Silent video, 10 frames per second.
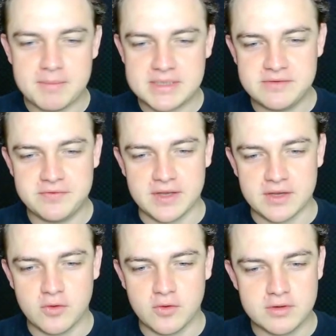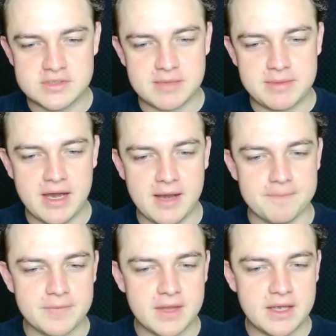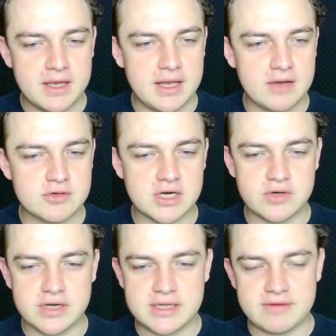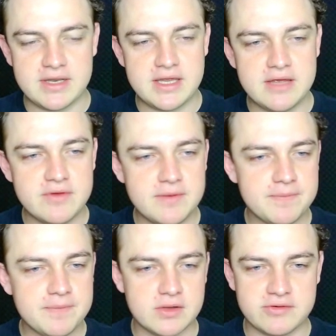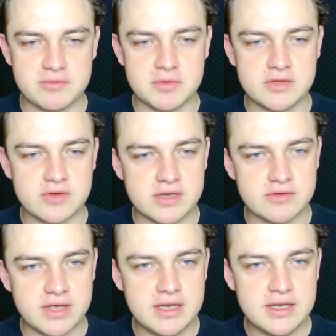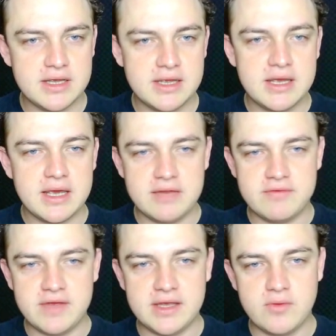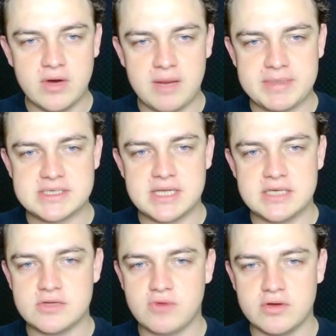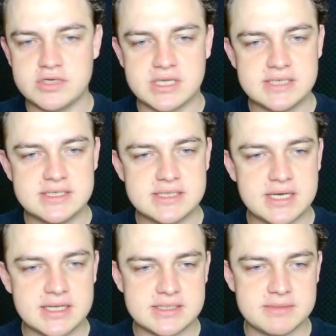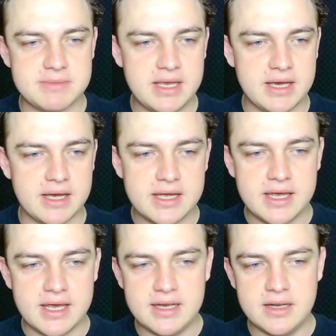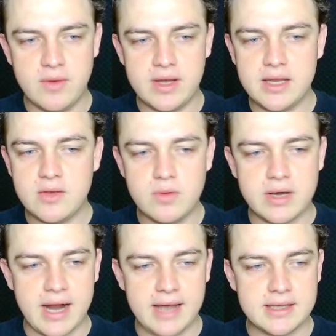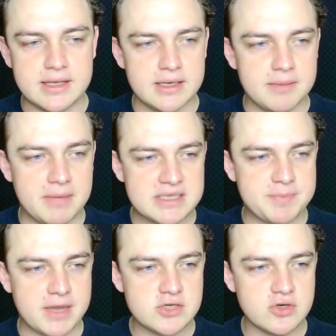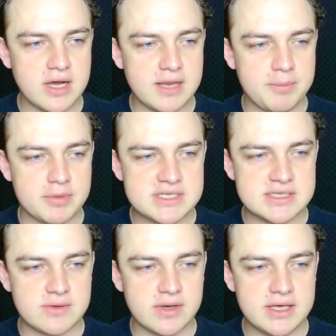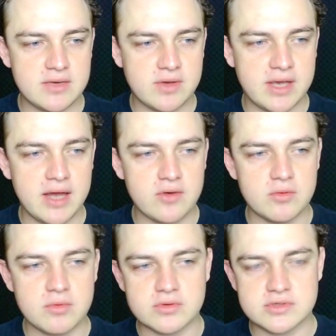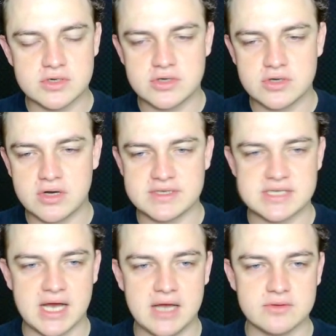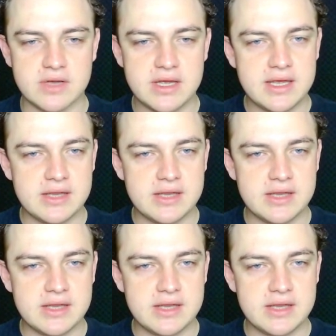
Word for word: Mas enfim, o Bruno Sabiá, ele é um jogador que estava livre, eu estava monitorando ele, ele vem aqui com capacidade atual de 3 estrelas e meia. Ele não é nenhum craque, mas para jogar na posição aqui que eu quero, como construtor de jogo avançado,